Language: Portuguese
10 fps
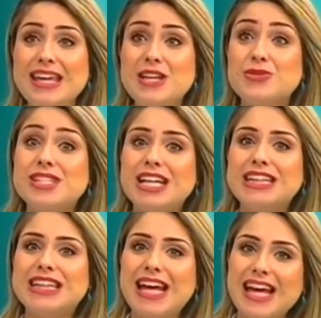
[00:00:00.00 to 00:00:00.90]
e eu
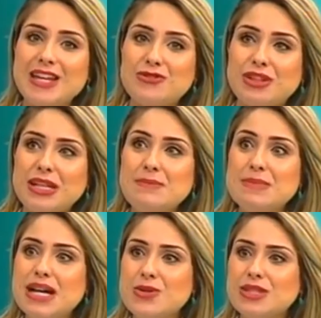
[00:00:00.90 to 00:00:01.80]
sentei e eu falei,
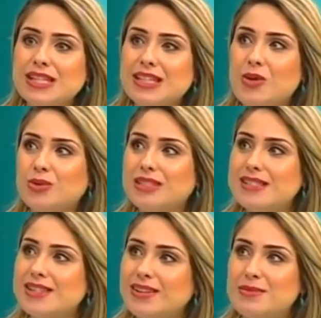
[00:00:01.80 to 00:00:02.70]
mãe, o que está
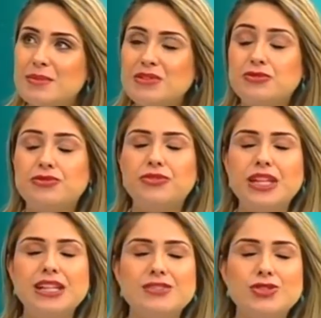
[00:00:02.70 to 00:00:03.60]
acontecendo? A minha mãe,
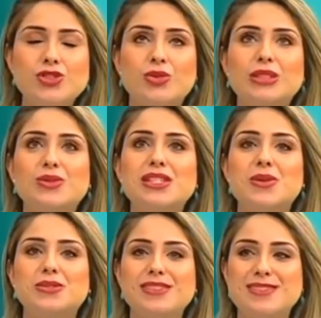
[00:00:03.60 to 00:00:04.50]
filha, eu vou te contar o que, que
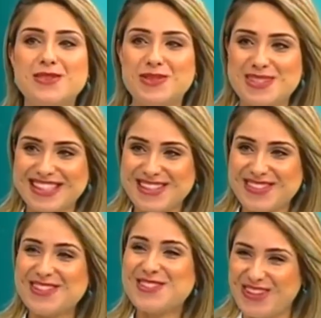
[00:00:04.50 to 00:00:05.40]
aconteceu enquanto você
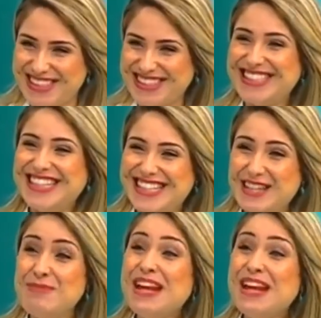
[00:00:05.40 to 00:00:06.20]
estava na escola. Porque